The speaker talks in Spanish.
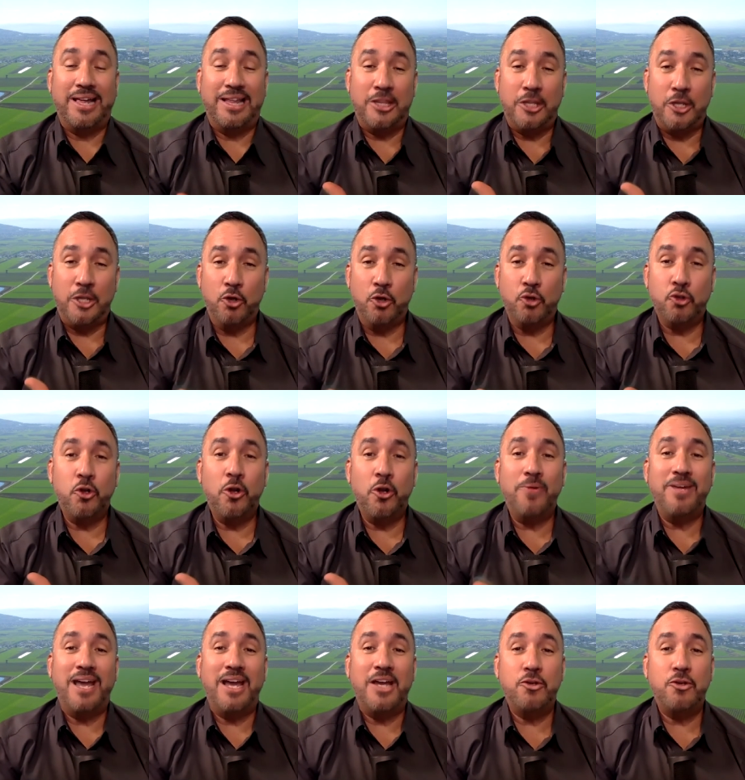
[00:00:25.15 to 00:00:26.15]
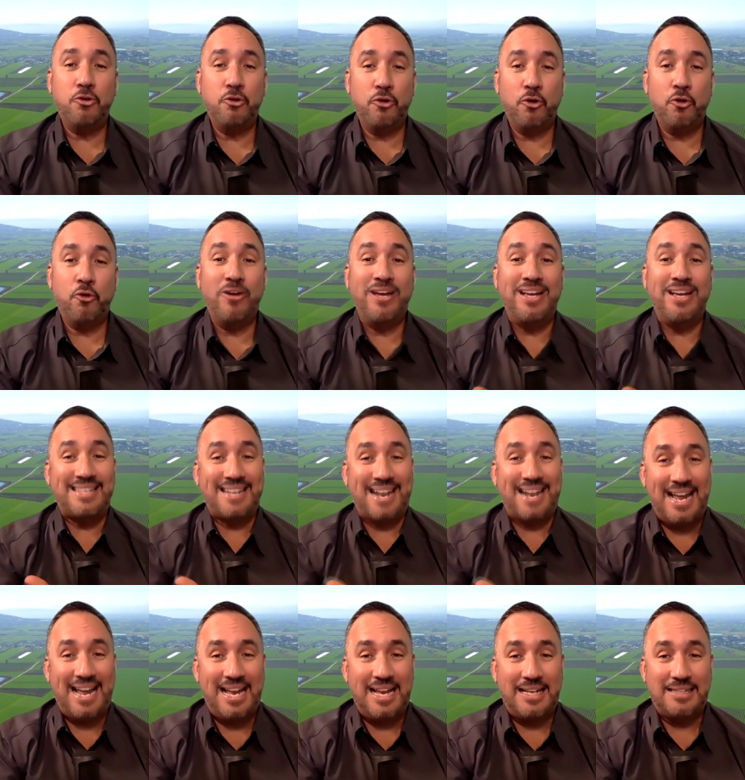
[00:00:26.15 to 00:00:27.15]
Dios lo había hecho con
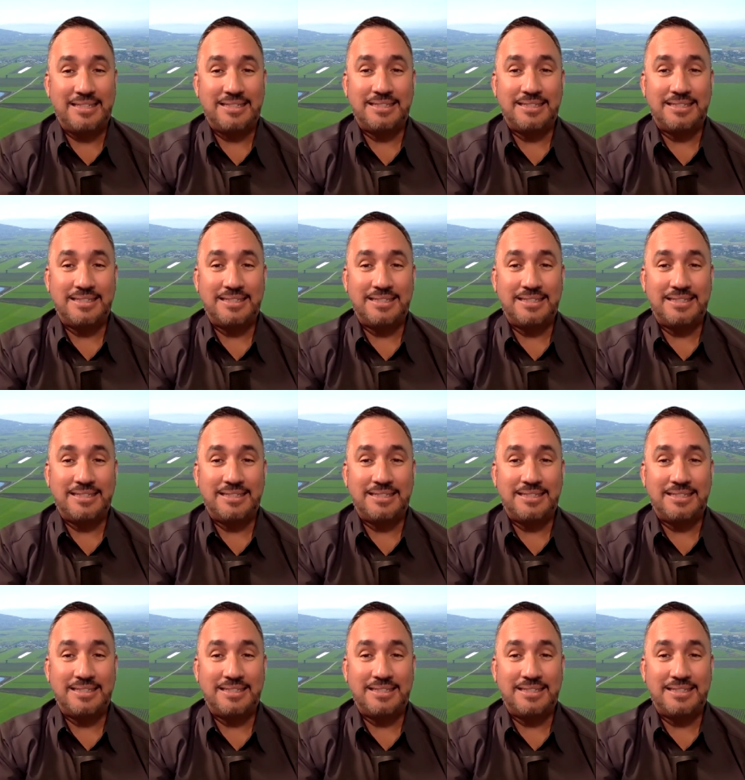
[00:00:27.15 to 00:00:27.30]
Israel